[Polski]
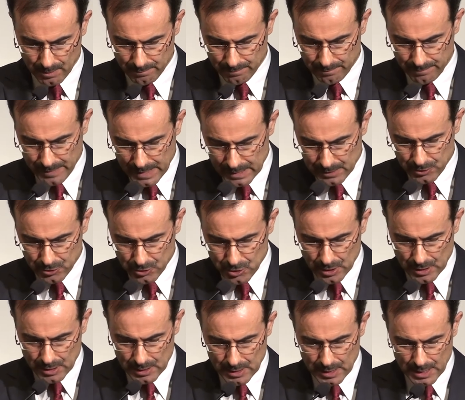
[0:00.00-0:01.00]

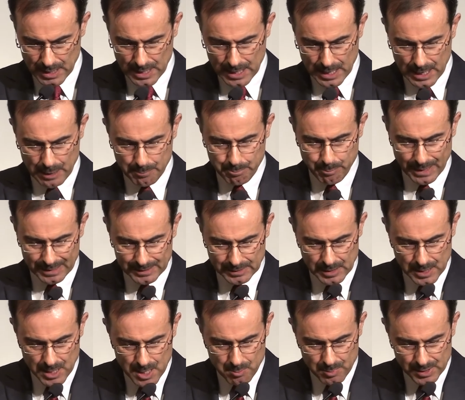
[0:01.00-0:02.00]
Wejdźcie,
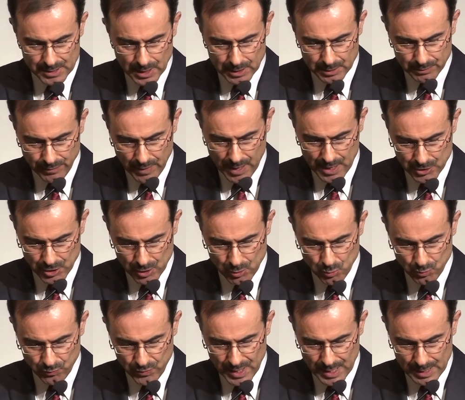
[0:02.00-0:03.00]
padnijmy na twarze,
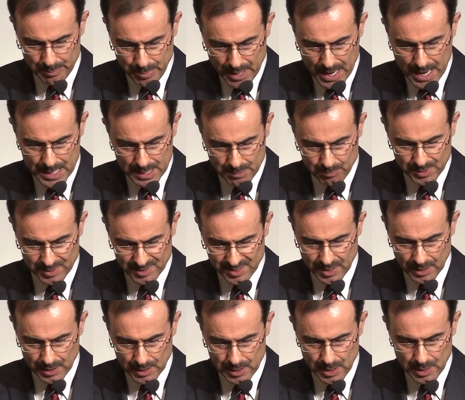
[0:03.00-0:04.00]
uwielbiajmy,
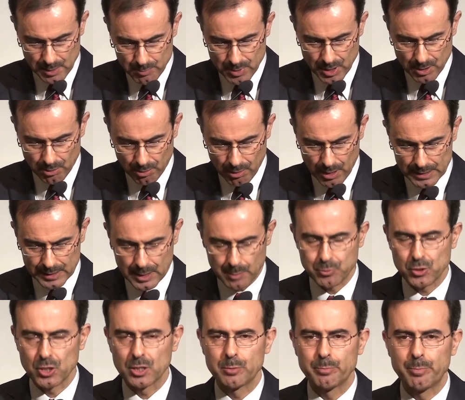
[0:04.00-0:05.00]
zegnijmy kolana
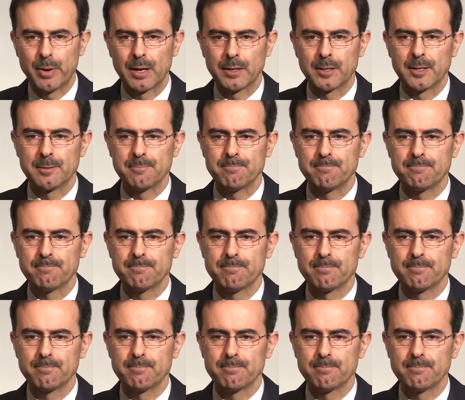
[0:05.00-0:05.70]
przed Panem.